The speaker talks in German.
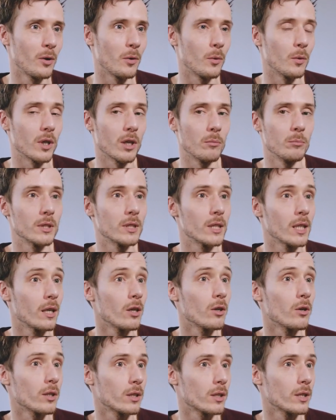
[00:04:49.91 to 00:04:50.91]
oder mit
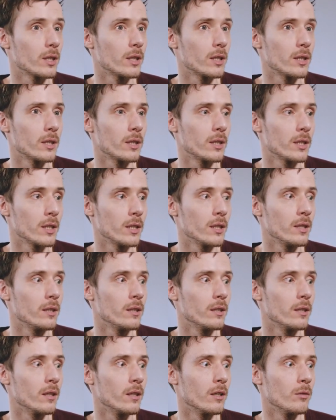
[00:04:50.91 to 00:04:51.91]
den Leuten,
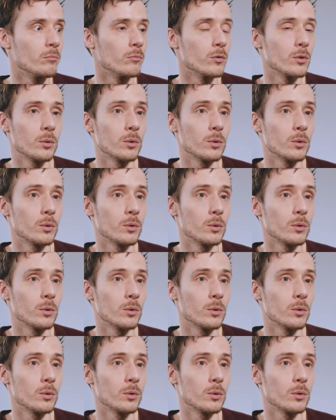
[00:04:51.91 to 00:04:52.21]
die ähm,